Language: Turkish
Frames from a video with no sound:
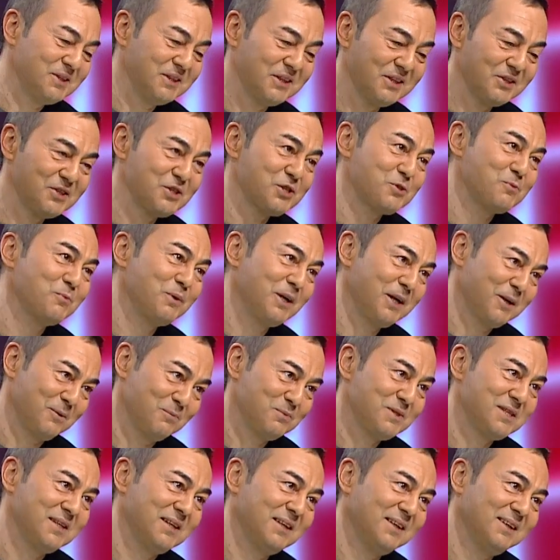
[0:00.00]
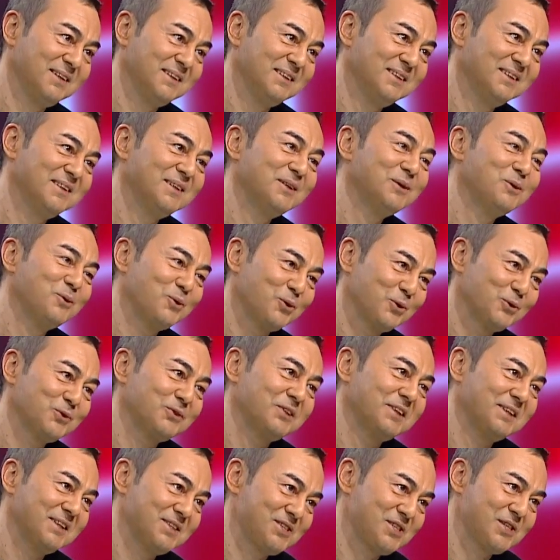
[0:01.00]
yarışma yapsak
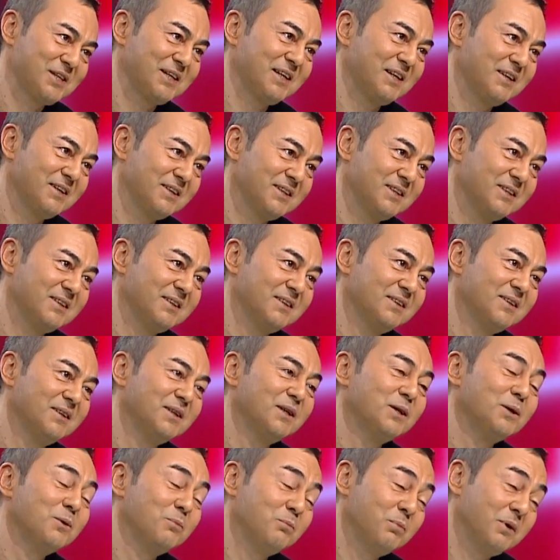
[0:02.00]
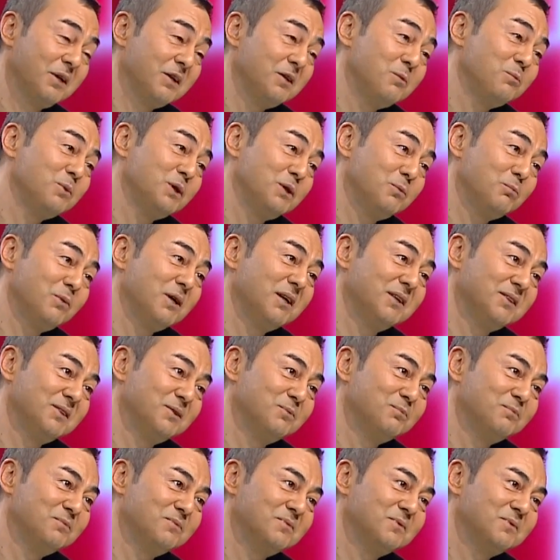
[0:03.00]
ortaya çıkar ki benim imanım